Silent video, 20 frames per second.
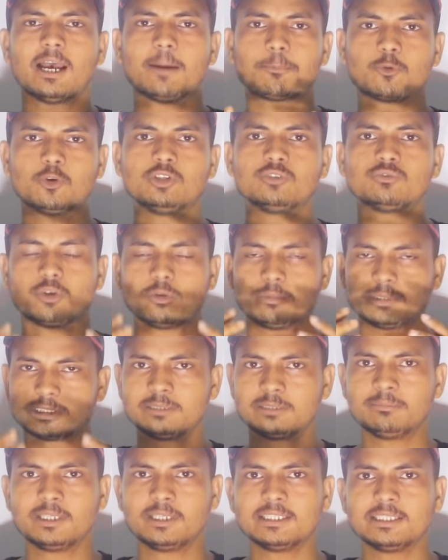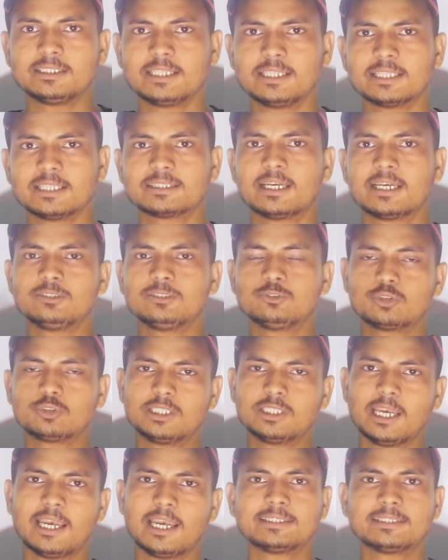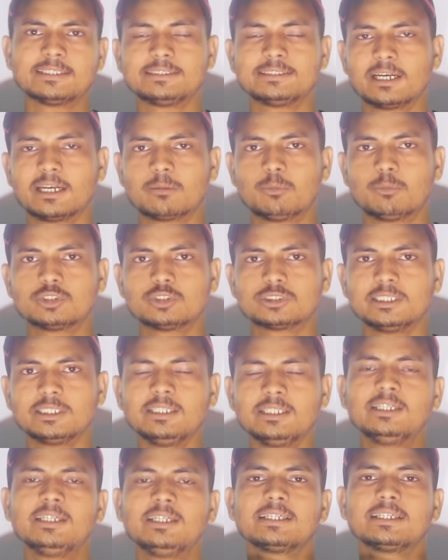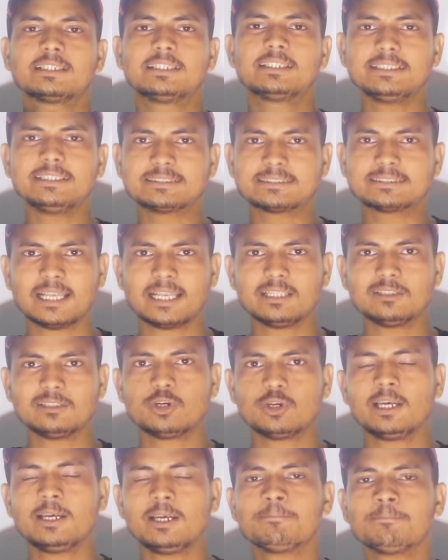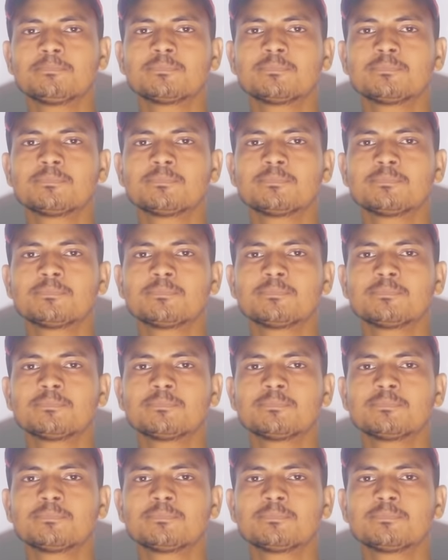आपको इन्फॉर्मेशन मैंने दिया था जो कि आया था जैक बोर्ड से कि इस साल जो है